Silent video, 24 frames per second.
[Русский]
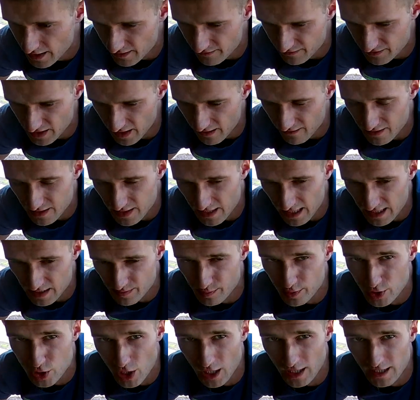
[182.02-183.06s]
и вся вода
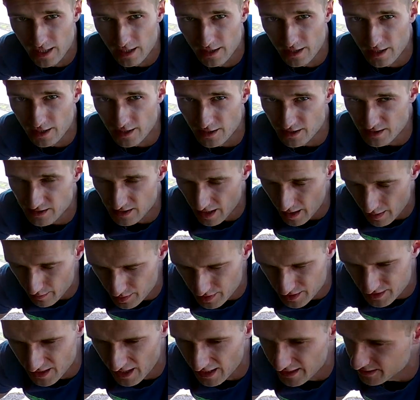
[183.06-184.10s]
сбежала на низ.
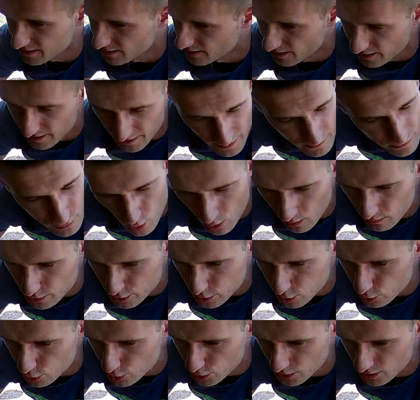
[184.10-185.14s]
Обязательно. Ни в коем
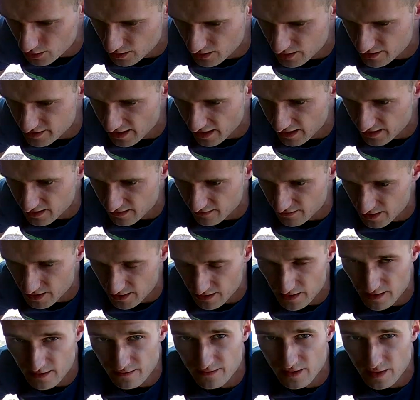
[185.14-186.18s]
случае нельзя
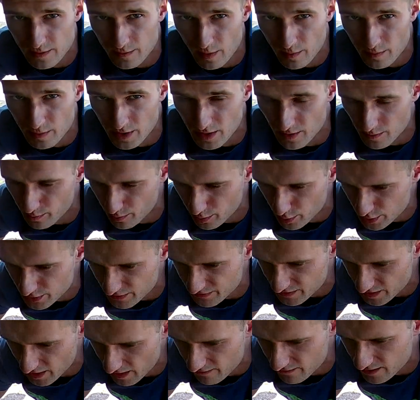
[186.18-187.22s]
заводить автомобиль. Пусть
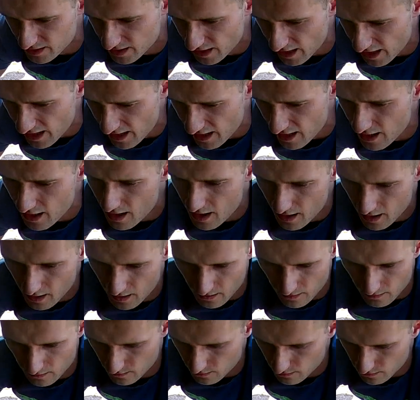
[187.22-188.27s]
вся вода
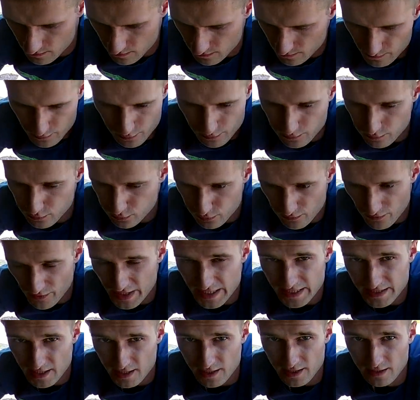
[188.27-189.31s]
э,
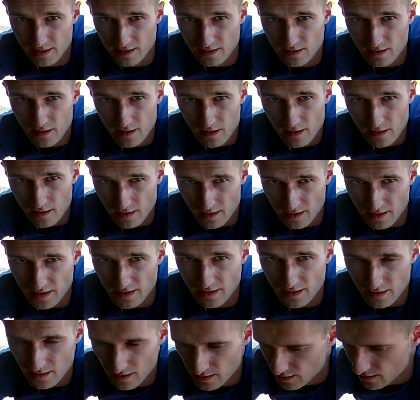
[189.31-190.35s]
высохнет
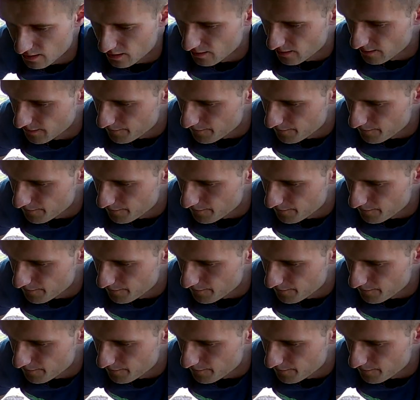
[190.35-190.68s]
и